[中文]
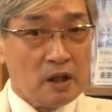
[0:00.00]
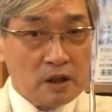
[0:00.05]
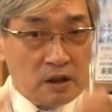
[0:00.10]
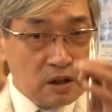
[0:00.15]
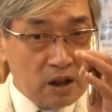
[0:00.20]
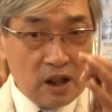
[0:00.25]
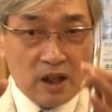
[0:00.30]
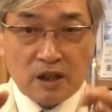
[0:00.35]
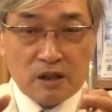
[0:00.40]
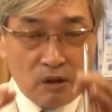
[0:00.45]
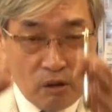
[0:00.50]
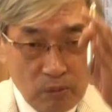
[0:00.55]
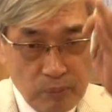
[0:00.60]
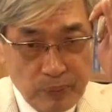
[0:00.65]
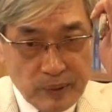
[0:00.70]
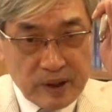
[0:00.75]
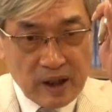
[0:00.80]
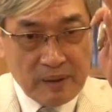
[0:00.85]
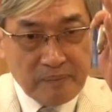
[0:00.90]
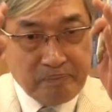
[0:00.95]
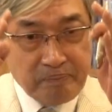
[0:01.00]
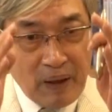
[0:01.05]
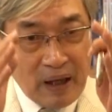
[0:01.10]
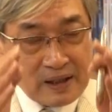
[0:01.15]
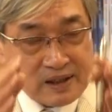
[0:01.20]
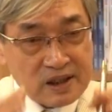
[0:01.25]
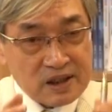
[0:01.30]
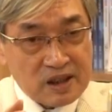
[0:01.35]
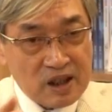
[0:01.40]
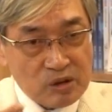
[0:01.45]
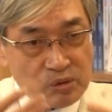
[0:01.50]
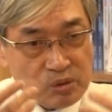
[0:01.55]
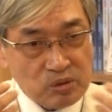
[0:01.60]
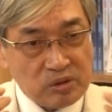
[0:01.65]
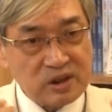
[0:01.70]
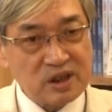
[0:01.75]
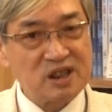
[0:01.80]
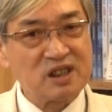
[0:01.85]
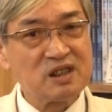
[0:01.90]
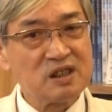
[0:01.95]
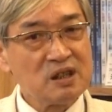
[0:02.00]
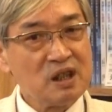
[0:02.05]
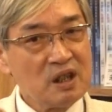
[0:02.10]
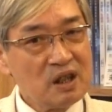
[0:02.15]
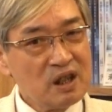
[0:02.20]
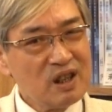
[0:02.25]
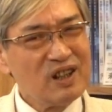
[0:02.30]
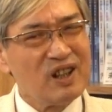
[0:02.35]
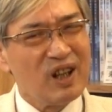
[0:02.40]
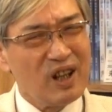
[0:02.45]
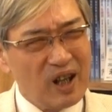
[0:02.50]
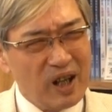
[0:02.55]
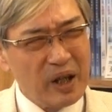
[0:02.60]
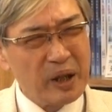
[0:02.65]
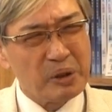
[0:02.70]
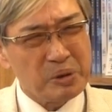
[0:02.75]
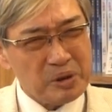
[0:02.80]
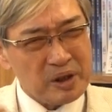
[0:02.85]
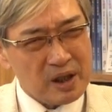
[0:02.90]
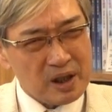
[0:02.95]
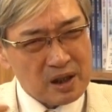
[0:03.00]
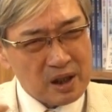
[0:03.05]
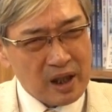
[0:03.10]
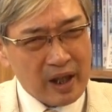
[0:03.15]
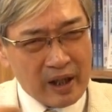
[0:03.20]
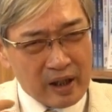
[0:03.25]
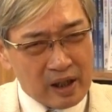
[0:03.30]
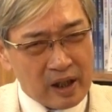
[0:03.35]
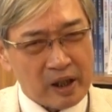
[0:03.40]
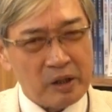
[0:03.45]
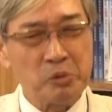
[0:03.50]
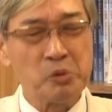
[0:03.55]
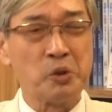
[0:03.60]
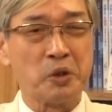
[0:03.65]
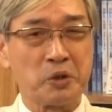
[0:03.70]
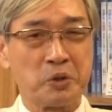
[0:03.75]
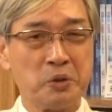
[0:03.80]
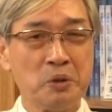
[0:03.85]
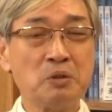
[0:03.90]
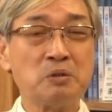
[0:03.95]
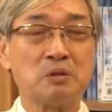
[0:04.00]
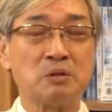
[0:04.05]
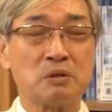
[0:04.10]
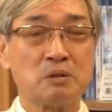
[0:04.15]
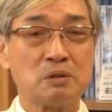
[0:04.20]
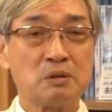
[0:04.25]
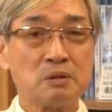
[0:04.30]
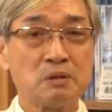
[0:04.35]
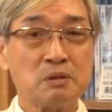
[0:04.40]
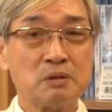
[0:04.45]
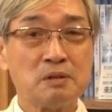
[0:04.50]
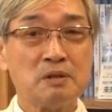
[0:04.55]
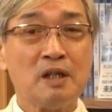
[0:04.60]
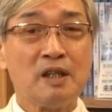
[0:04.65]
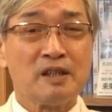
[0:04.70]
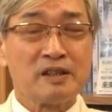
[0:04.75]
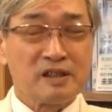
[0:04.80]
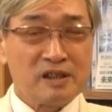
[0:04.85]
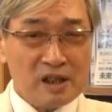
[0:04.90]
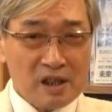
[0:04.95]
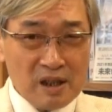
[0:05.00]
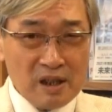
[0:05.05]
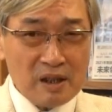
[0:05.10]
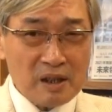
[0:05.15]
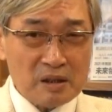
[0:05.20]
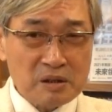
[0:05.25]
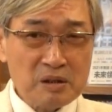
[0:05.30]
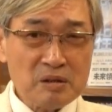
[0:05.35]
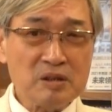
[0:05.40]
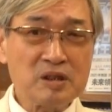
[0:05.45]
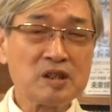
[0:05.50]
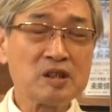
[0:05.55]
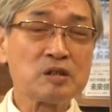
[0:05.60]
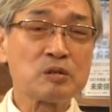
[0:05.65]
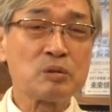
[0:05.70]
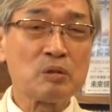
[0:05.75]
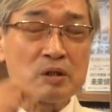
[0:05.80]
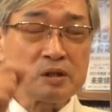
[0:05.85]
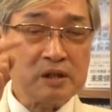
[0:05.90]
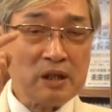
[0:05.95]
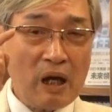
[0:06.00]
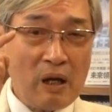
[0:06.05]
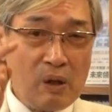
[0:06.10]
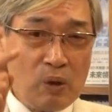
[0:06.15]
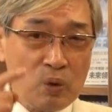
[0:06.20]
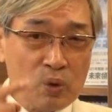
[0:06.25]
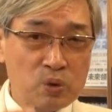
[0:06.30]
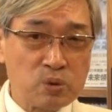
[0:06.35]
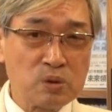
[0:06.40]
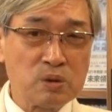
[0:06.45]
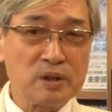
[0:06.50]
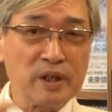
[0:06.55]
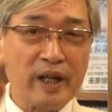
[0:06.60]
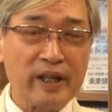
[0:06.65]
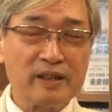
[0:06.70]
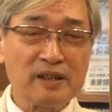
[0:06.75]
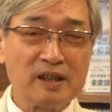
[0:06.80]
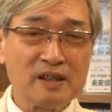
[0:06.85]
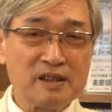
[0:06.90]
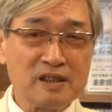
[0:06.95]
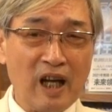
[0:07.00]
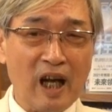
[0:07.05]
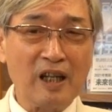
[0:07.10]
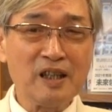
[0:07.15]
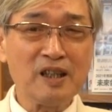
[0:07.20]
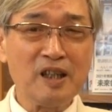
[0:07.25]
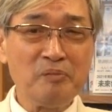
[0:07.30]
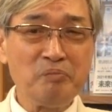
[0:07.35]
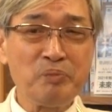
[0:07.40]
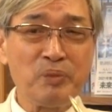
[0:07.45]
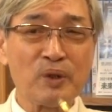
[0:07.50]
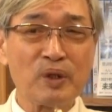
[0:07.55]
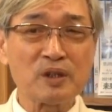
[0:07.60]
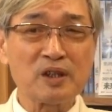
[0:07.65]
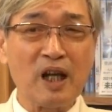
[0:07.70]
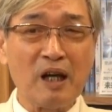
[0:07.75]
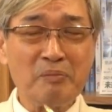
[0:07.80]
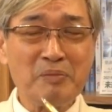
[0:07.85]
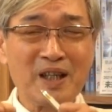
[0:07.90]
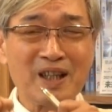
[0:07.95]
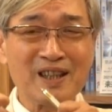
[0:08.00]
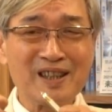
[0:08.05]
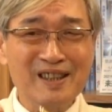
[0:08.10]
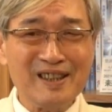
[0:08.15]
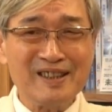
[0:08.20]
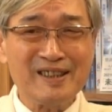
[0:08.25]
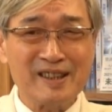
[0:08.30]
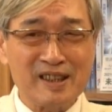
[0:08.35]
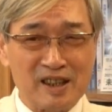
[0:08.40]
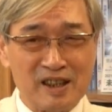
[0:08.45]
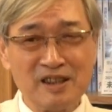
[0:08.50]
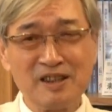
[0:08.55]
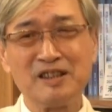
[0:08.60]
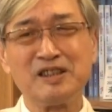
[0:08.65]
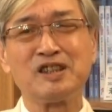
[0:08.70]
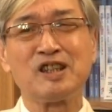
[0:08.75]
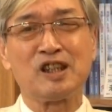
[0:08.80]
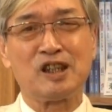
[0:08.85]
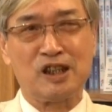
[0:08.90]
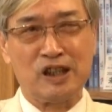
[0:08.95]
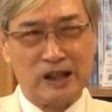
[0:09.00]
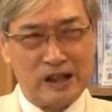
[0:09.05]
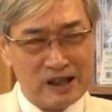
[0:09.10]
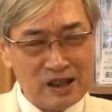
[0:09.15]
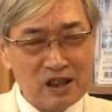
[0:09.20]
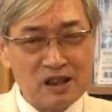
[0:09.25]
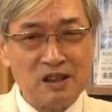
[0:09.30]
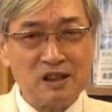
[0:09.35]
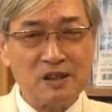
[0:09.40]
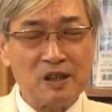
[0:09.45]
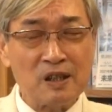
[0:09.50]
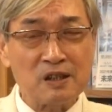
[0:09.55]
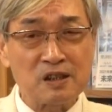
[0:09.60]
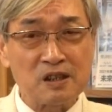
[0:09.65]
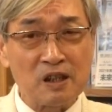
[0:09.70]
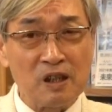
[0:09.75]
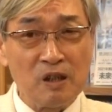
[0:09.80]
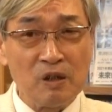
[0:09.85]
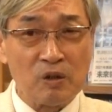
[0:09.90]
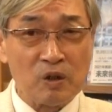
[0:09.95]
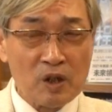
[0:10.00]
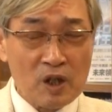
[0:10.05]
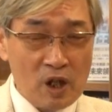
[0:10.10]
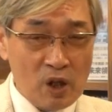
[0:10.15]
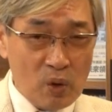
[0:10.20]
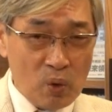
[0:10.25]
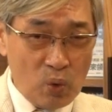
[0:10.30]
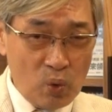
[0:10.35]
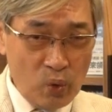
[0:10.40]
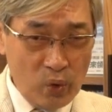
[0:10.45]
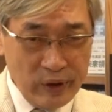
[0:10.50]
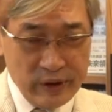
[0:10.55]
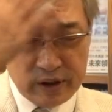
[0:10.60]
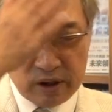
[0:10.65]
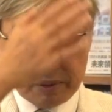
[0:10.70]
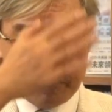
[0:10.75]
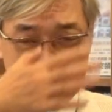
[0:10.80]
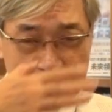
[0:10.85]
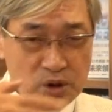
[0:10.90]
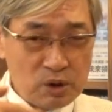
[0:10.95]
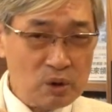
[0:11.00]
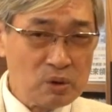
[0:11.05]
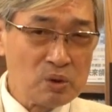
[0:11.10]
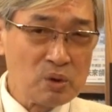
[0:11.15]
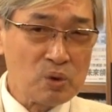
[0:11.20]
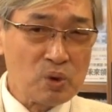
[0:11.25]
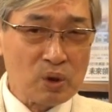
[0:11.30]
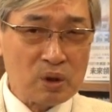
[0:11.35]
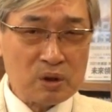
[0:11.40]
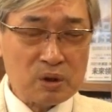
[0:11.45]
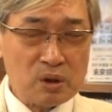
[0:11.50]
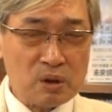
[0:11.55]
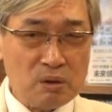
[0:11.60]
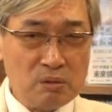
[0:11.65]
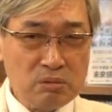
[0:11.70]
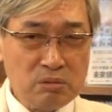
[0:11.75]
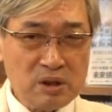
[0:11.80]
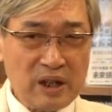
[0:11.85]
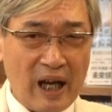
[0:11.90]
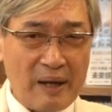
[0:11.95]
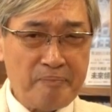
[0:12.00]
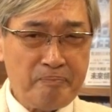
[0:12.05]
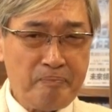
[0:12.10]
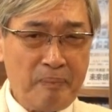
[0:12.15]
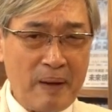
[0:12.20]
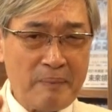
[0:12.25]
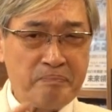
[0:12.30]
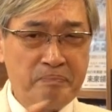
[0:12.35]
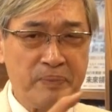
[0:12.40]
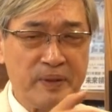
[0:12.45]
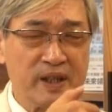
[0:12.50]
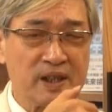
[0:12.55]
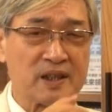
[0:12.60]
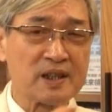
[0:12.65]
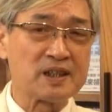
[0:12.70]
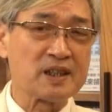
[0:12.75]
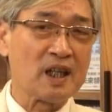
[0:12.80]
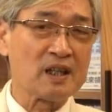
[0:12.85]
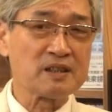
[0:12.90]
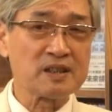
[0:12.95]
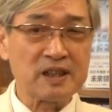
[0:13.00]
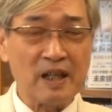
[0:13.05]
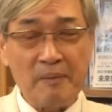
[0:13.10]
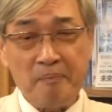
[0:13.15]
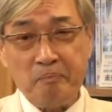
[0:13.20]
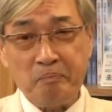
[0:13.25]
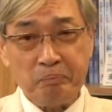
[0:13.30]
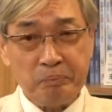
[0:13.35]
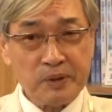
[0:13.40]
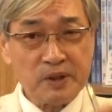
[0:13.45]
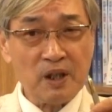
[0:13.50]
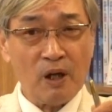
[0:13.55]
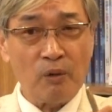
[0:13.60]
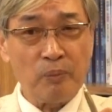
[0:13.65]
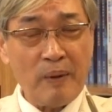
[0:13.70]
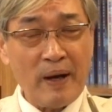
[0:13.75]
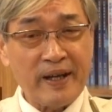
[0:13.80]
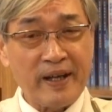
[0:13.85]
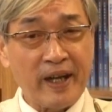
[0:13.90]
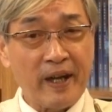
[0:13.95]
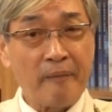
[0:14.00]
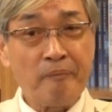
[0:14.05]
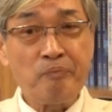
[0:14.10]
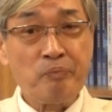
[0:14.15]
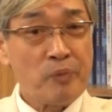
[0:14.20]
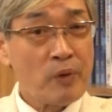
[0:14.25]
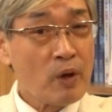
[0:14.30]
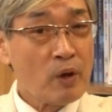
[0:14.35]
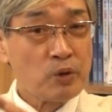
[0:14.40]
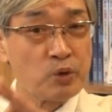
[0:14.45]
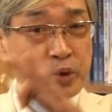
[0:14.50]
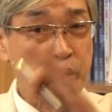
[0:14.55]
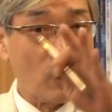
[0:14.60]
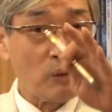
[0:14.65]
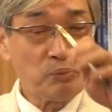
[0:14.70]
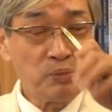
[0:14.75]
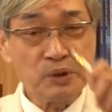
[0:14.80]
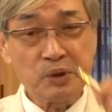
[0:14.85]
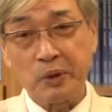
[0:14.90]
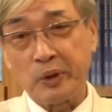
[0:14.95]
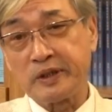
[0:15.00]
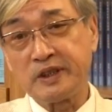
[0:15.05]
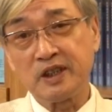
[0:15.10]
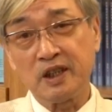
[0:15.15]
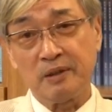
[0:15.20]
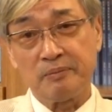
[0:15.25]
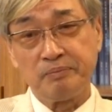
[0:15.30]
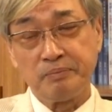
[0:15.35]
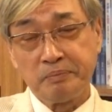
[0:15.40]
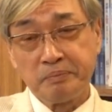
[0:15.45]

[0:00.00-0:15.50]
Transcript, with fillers: 你都不肯把这些物资留一点给我用，这也就是说，当胡琏跟汤恩伯他们各行其事的时候，为什么中国东南半壁的江山不到半年全部沦陷？